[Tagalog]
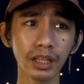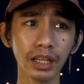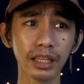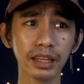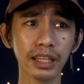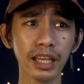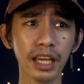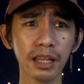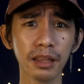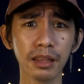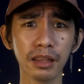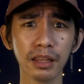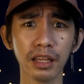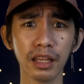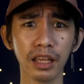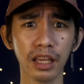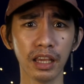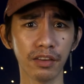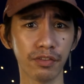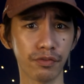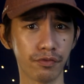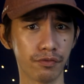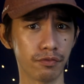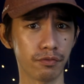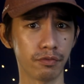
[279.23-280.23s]
Then,
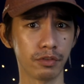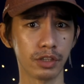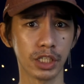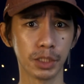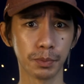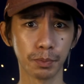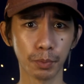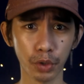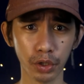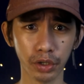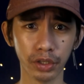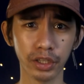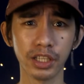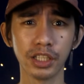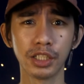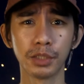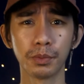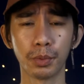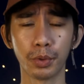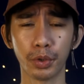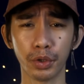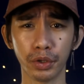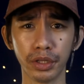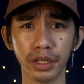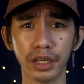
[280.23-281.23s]
if
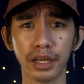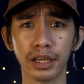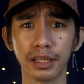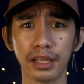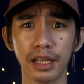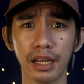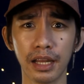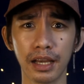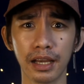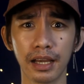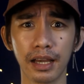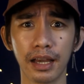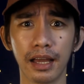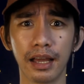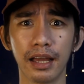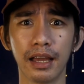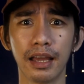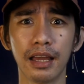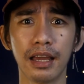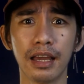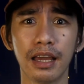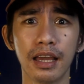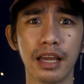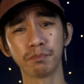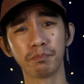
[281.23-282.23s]
sporty-sporty ka talaga,
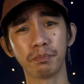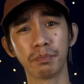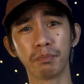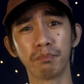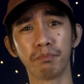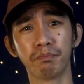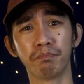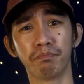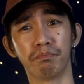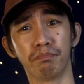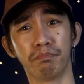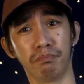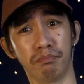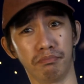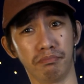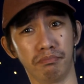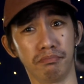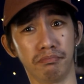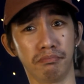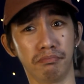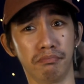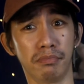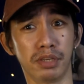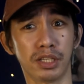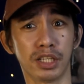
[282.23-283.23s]

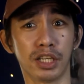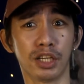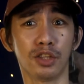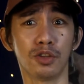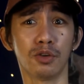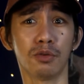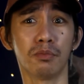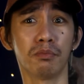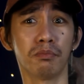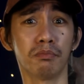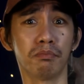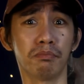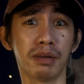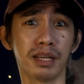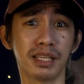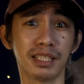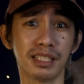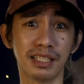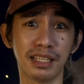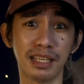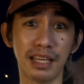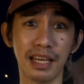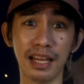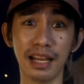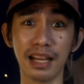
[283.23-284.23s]
masyadong
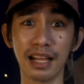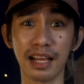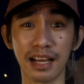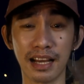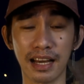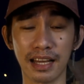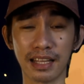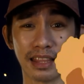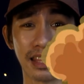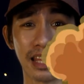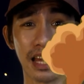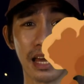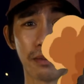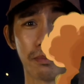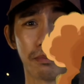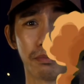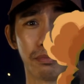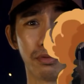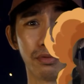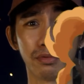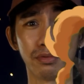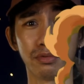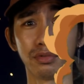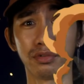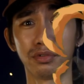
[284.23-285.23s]
baskil ka
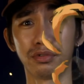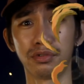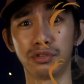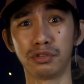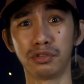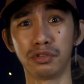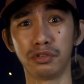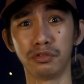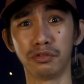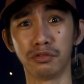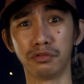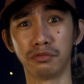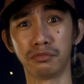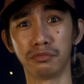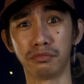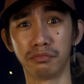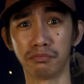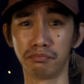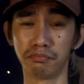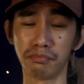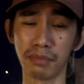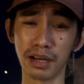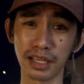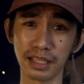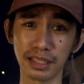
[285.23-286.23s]
tapos yung
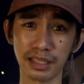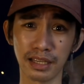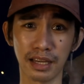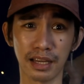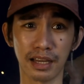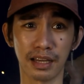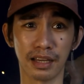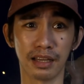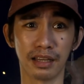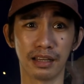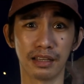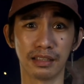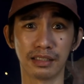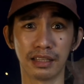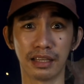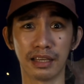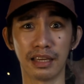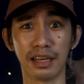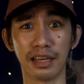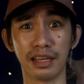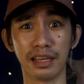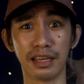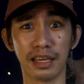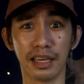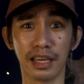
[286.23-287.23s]
basa sa
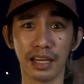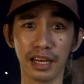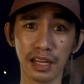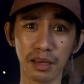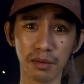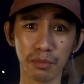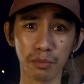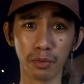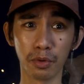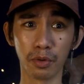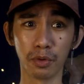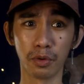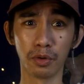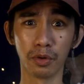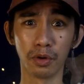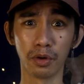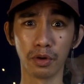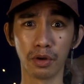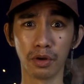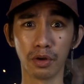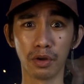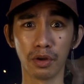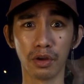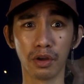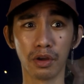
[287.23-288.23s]
kilikili mo
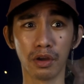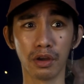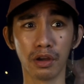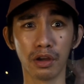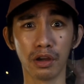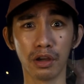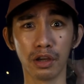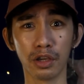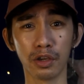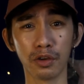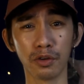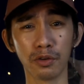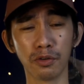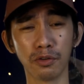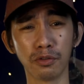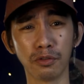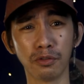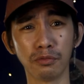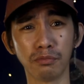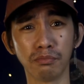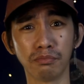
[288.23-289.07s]
yung